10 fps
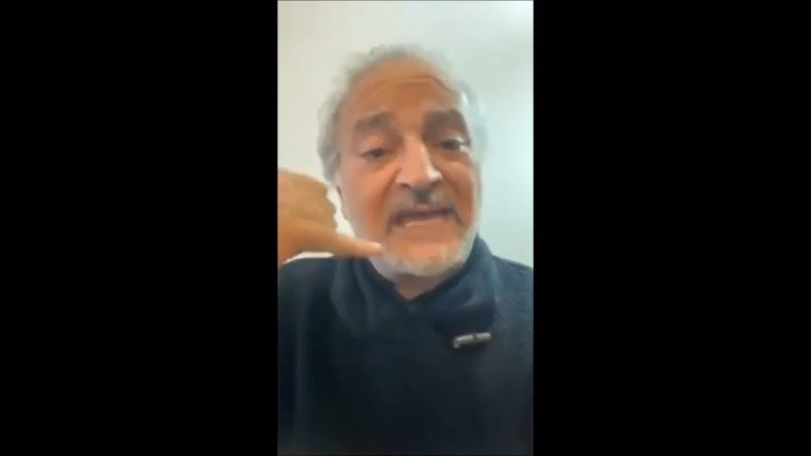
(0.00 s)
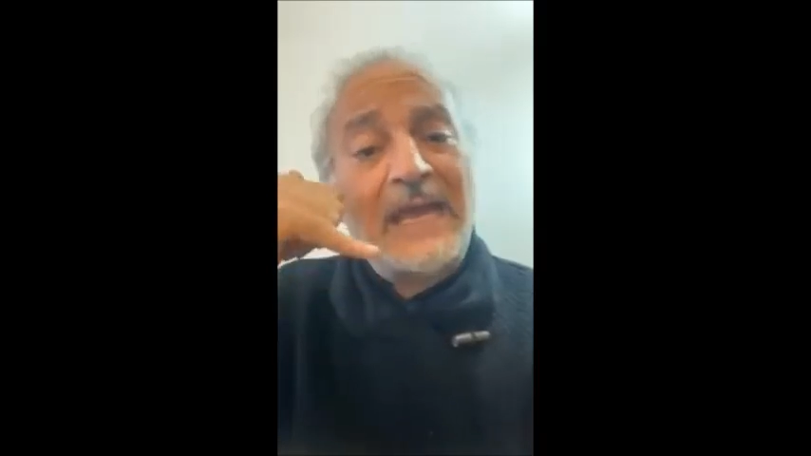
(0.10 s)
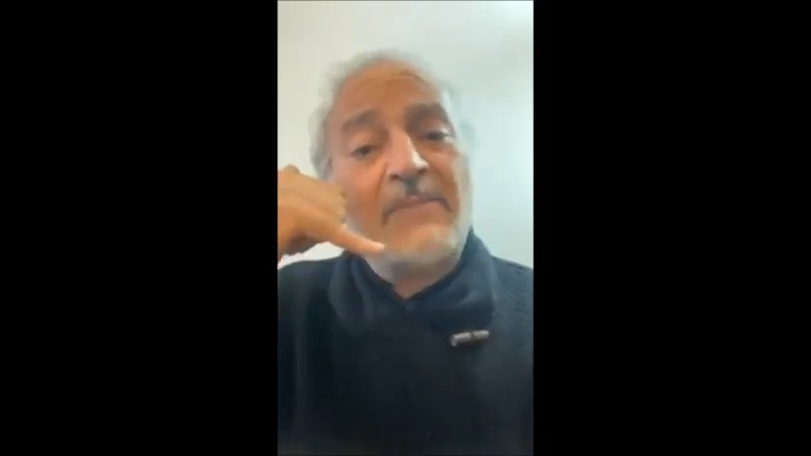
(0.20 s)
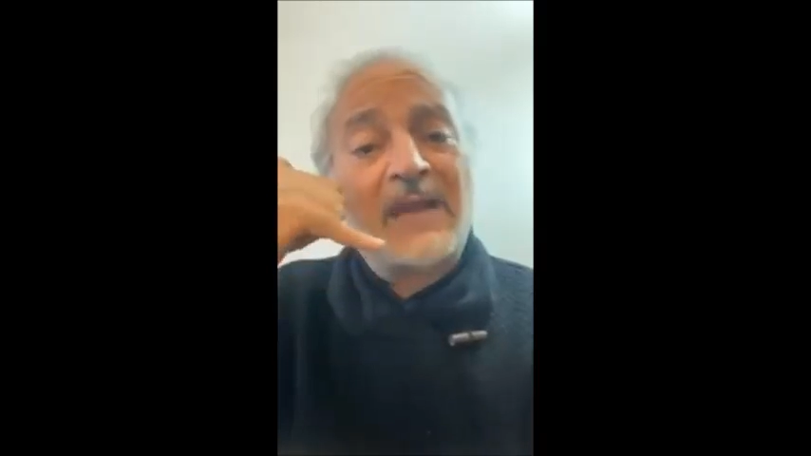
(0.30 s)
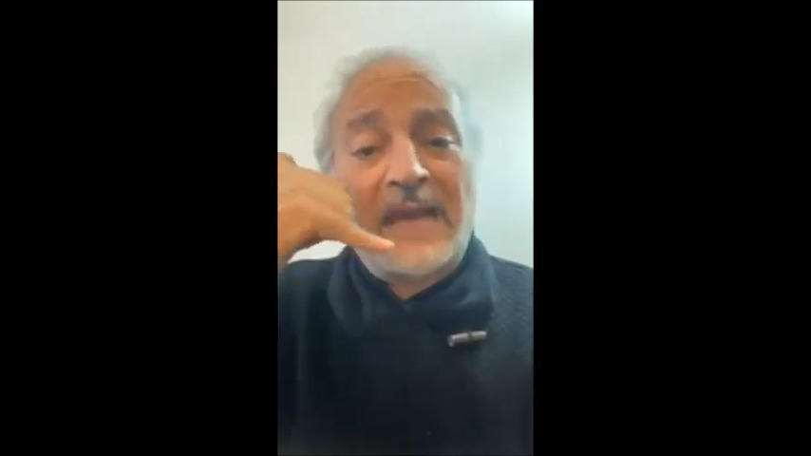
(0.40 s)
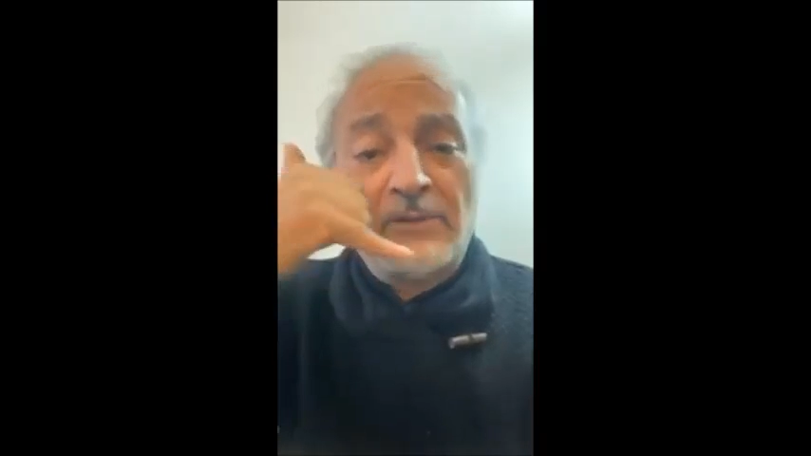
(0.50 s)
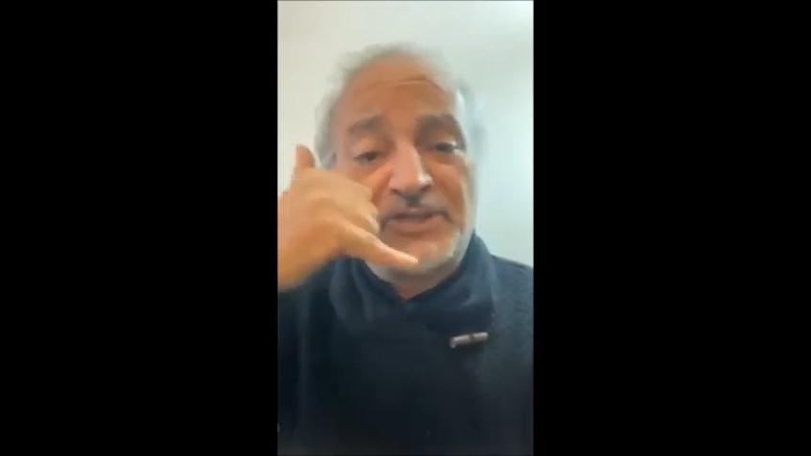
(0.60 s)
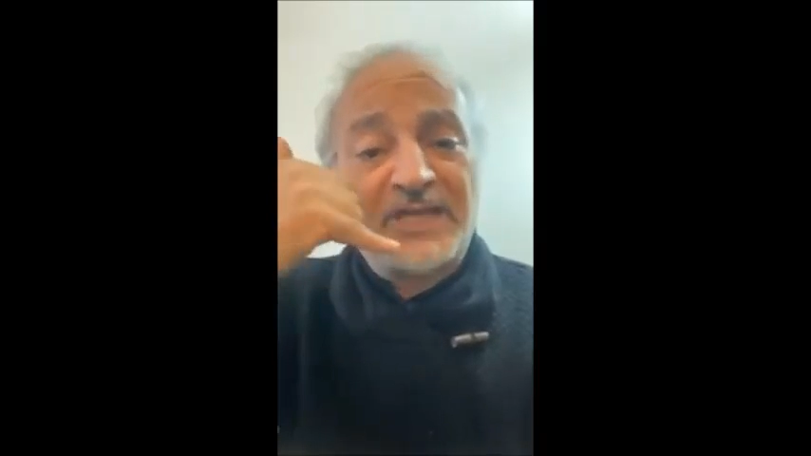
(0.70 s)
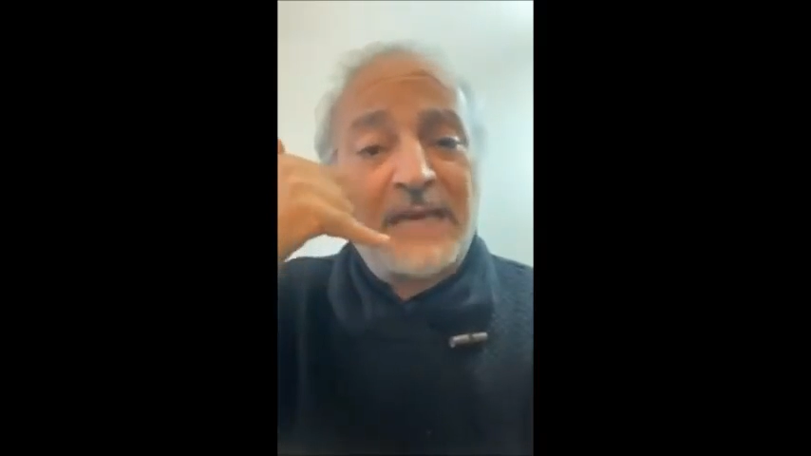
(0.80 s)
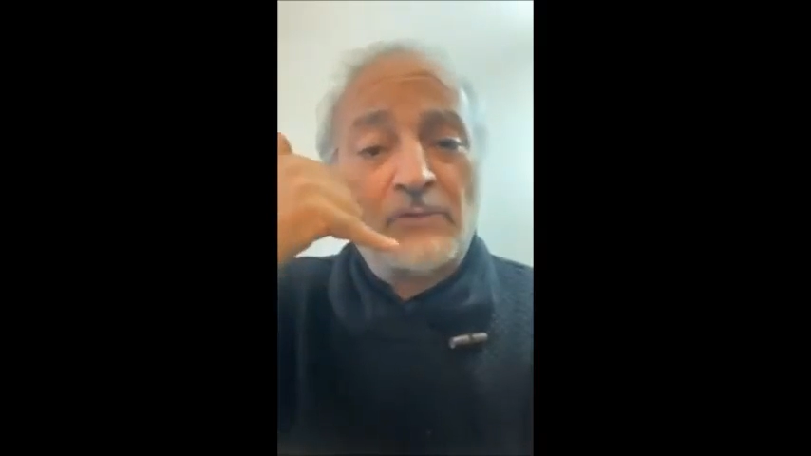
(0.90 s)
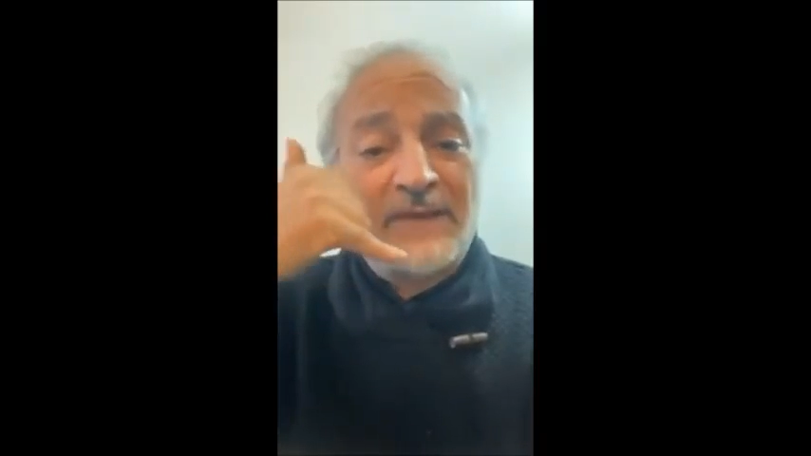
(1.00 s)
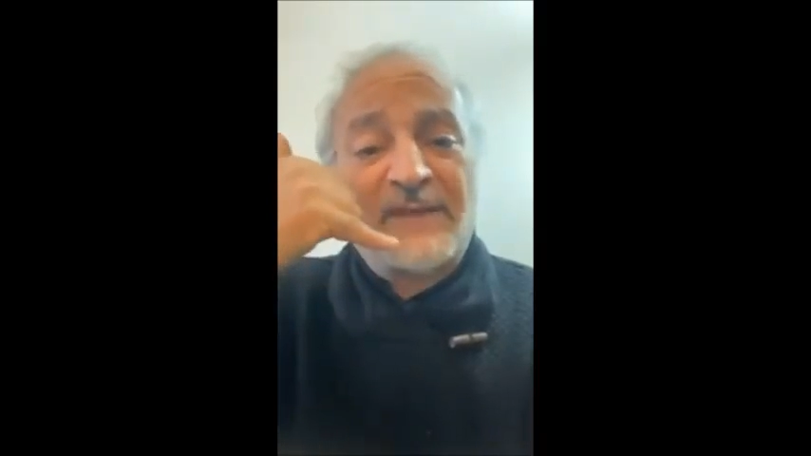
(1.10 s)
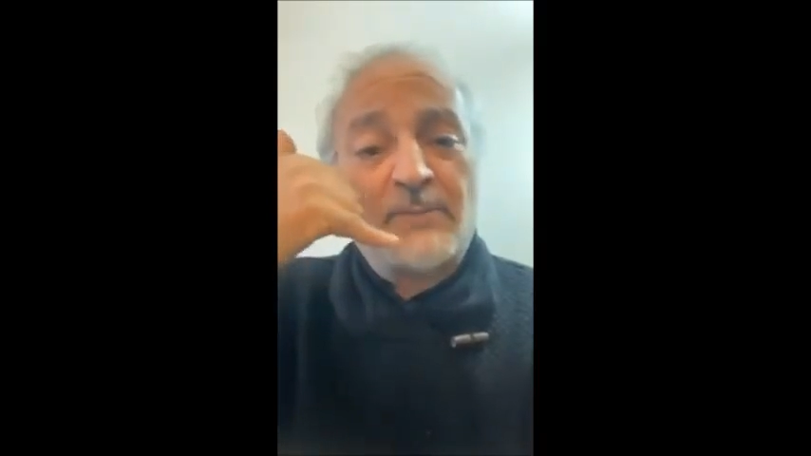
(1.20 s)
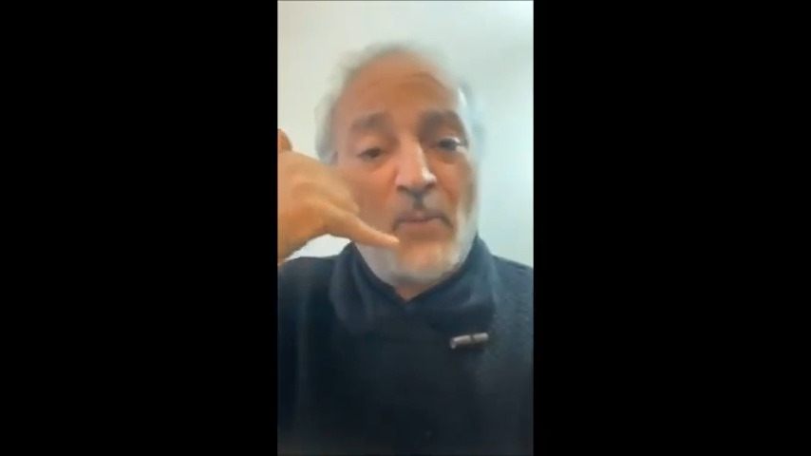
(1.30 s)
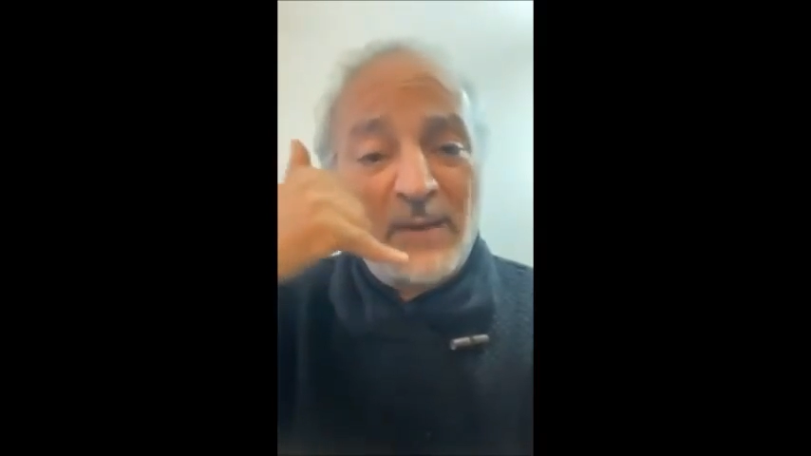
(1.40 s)
كلم الغنوشي قالوا
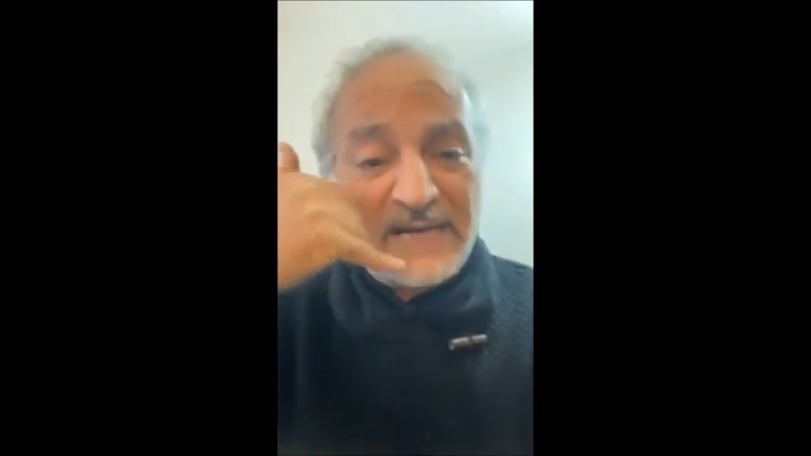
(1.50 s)
نضربه